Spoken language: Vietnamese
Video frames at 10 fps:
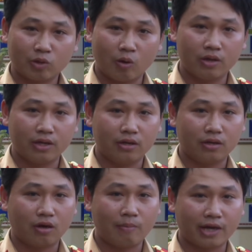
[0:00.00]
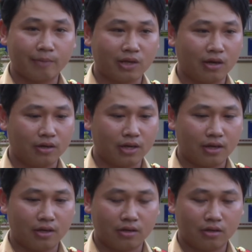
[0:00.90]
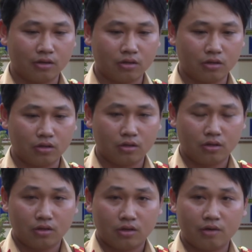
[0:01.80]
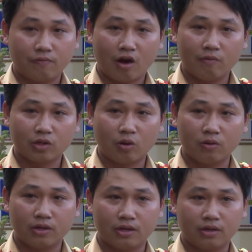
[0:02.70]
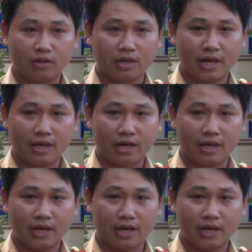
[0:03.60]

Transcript: sau tôi thì có mặt kịp thời ứng phó với tôi nên